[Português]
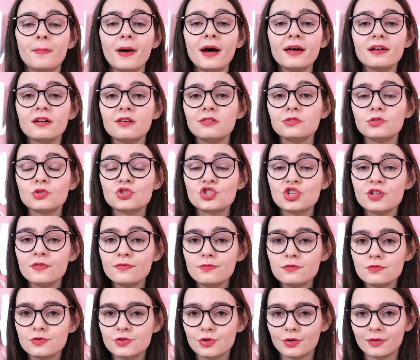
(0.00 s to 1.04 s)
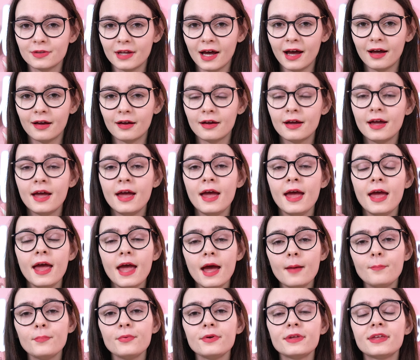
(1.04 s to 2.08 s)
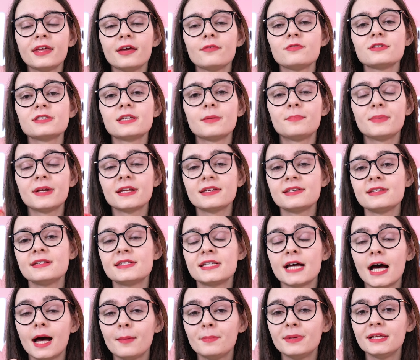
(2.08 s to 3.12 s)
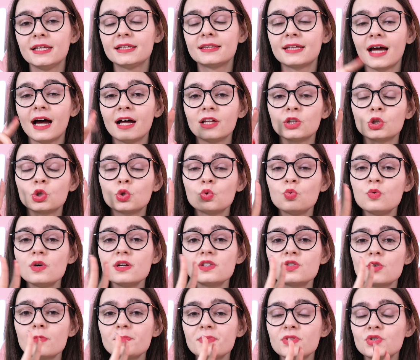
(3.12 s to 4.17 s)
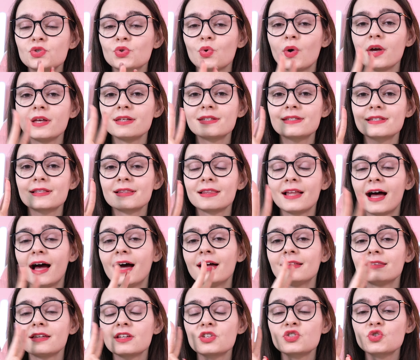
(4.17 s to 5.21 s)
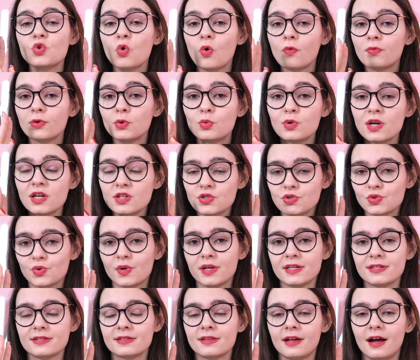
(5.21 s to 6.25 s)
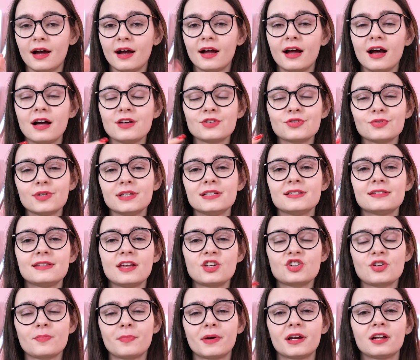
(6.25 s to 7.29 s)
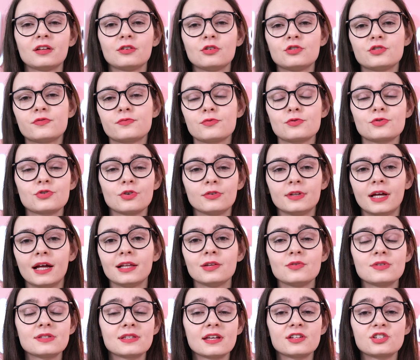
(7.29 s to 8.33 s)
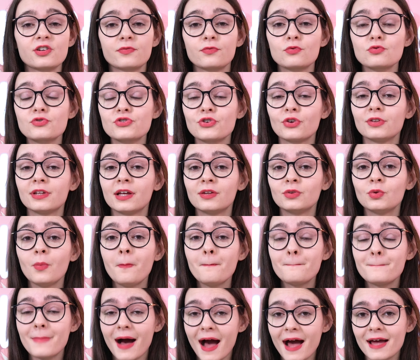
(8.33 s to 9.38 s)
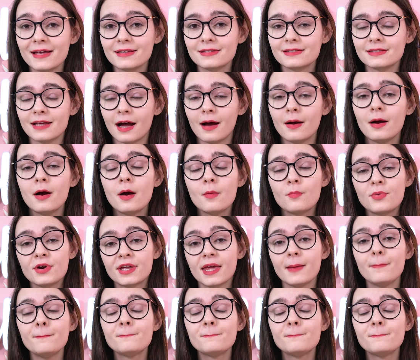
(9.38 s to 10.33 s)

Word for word: parando de funcionar, é porque você precisa habilitar duas opções lá nas configurações, tá? Caso ele esteja parando de funcionar, não esteja funcionando mais, tá? Porque